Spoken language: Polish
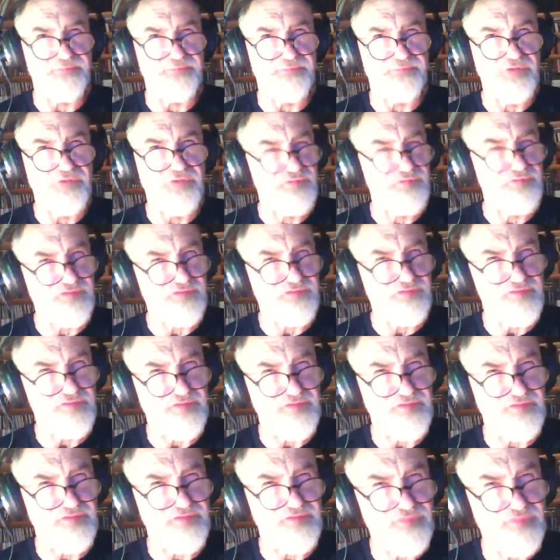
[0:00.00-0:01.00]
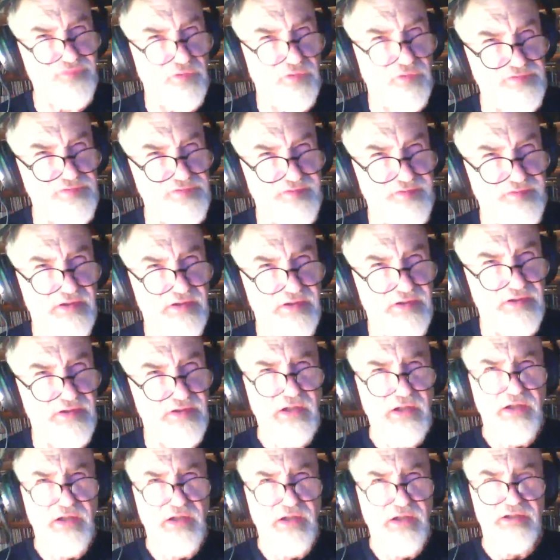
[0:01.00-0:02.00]
dom wschodzącego słońca.
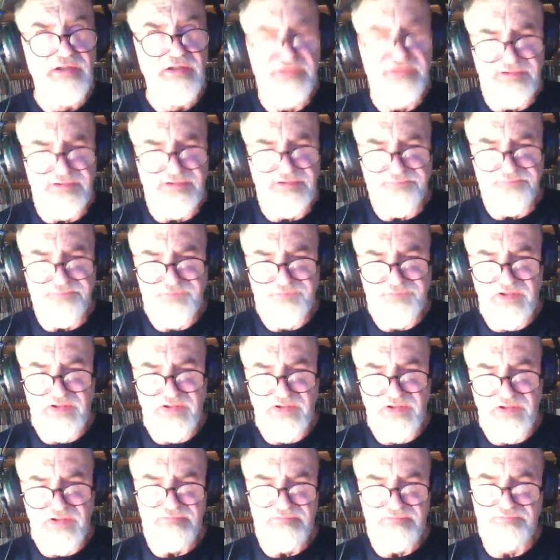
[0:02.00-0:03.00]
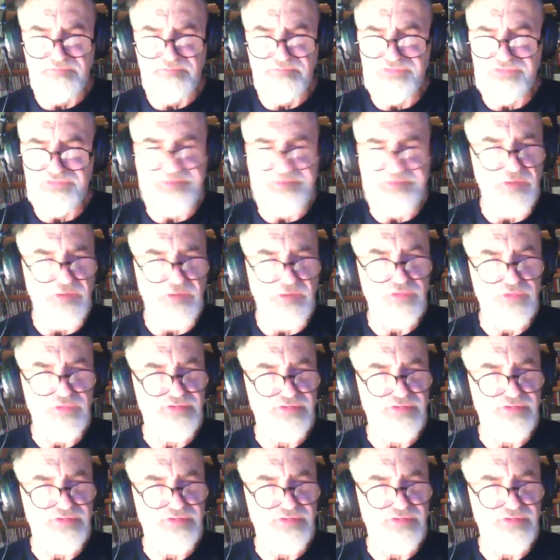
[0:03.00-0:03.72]
I e, brzmiało